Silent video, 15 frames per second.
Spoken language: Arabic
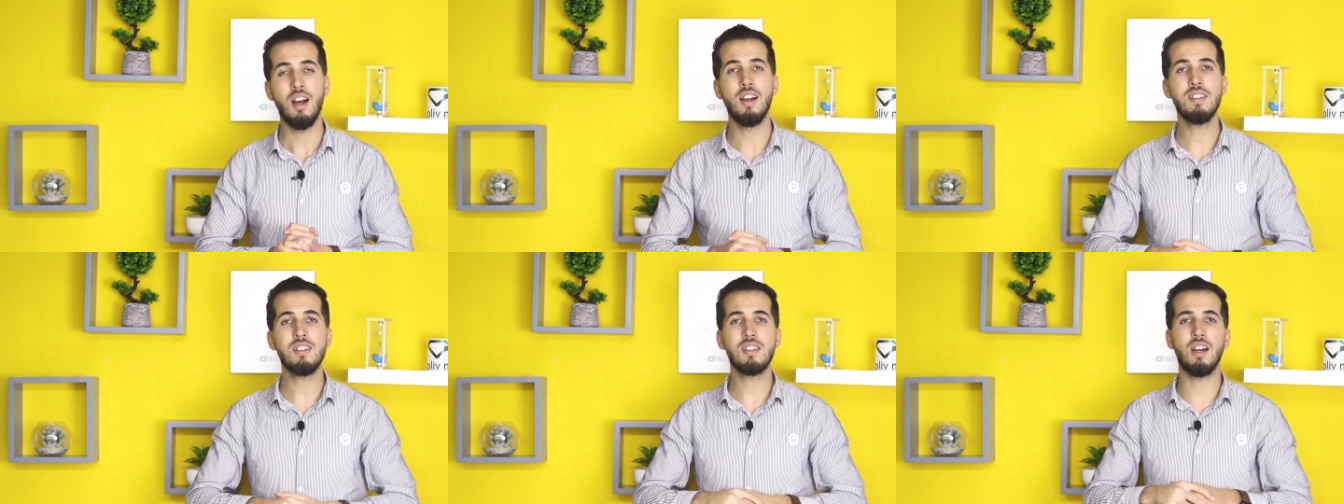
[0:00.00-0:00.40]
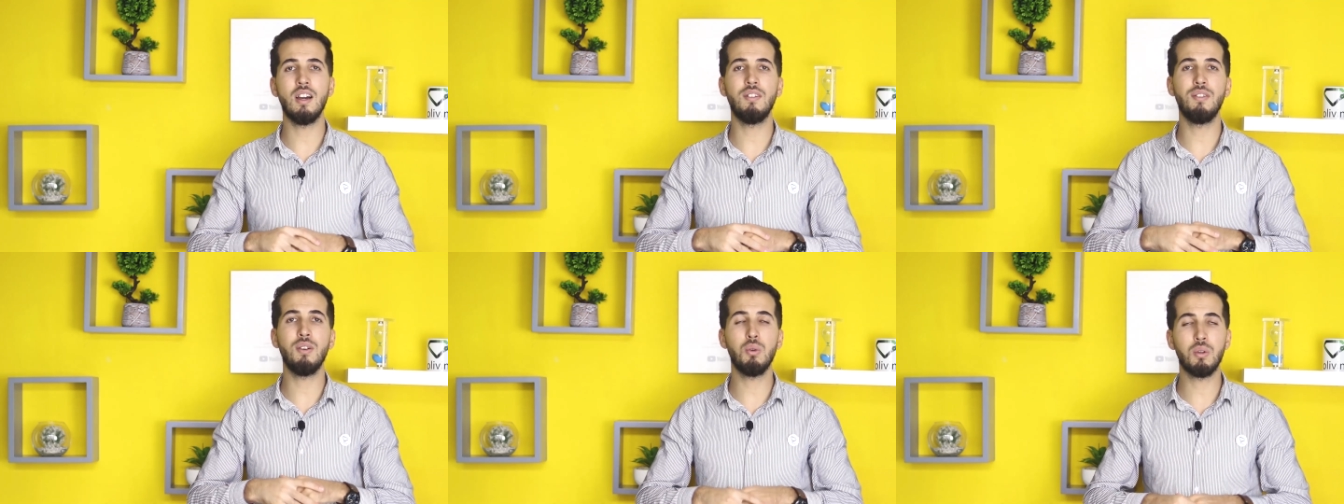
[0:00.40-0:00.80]

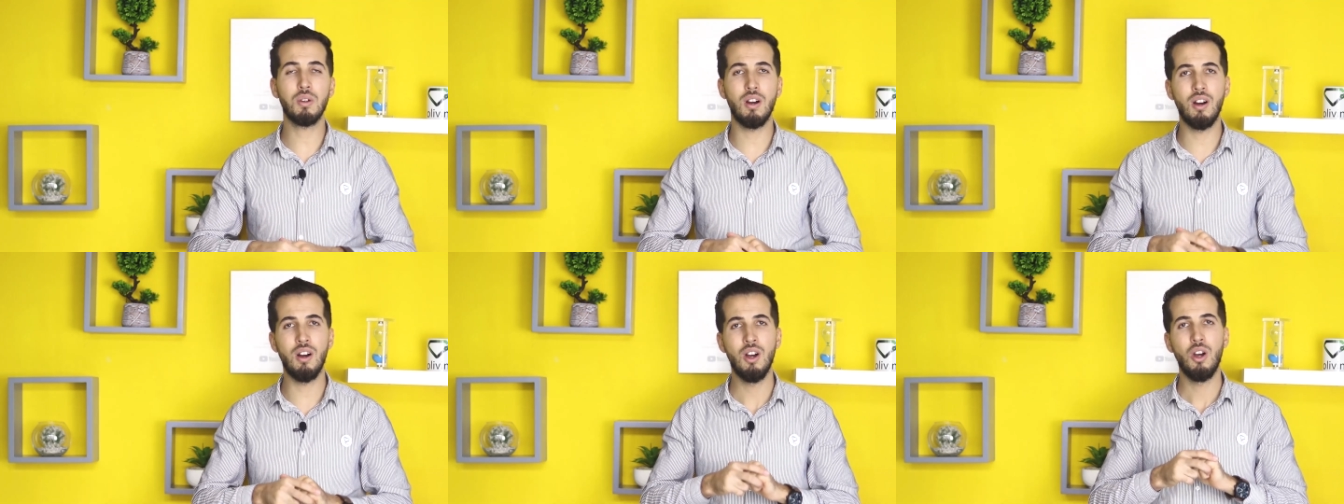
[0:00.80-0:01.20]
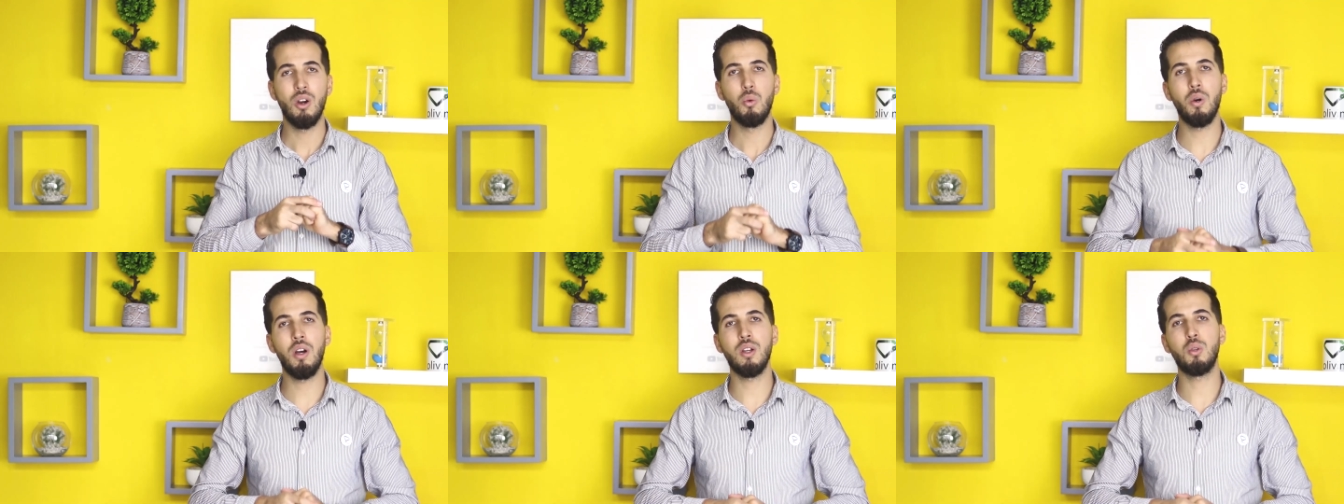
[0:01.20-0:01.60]
أستغفرك
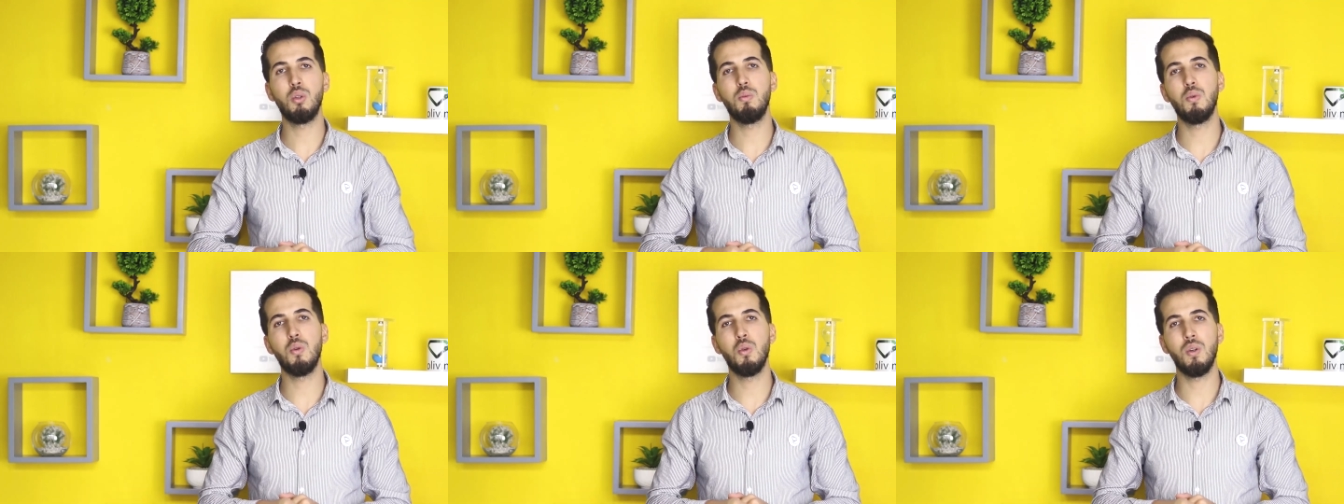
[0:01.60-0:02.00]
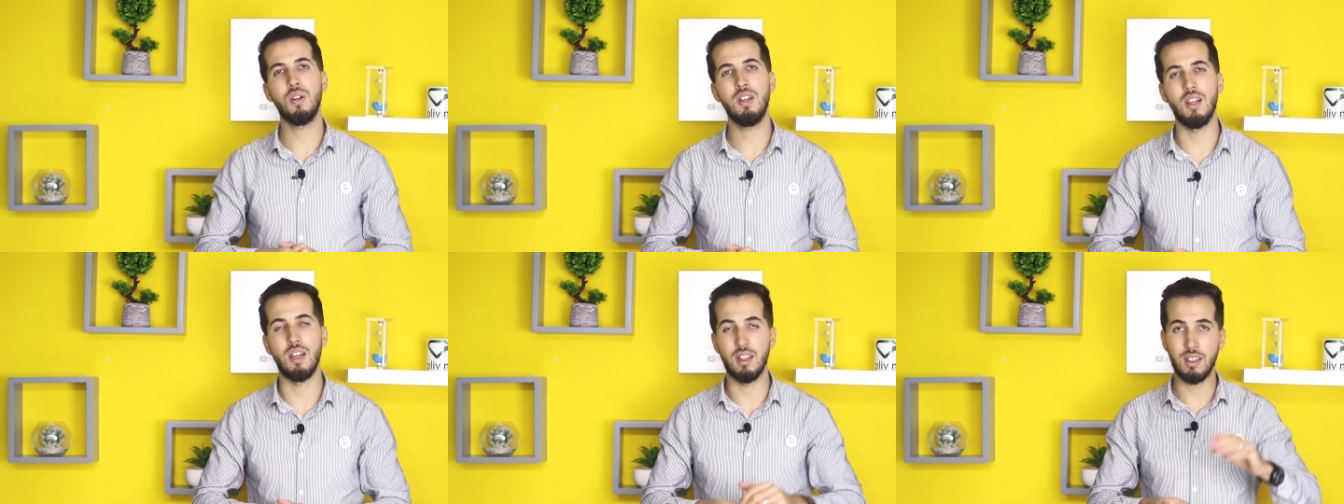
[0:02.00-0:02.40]
وأتوب
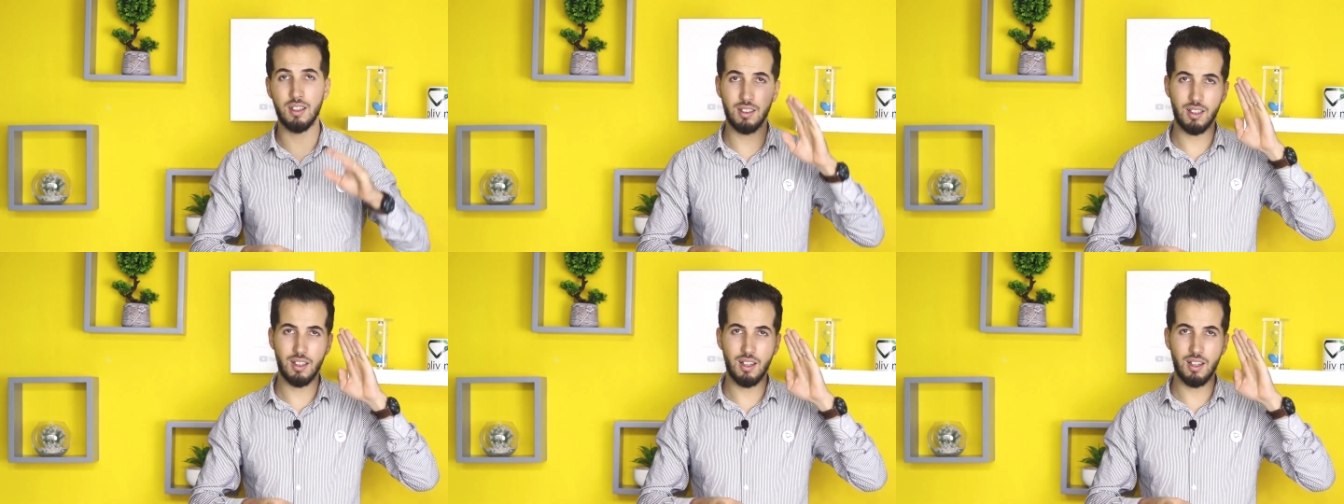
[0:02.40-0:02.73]
إليك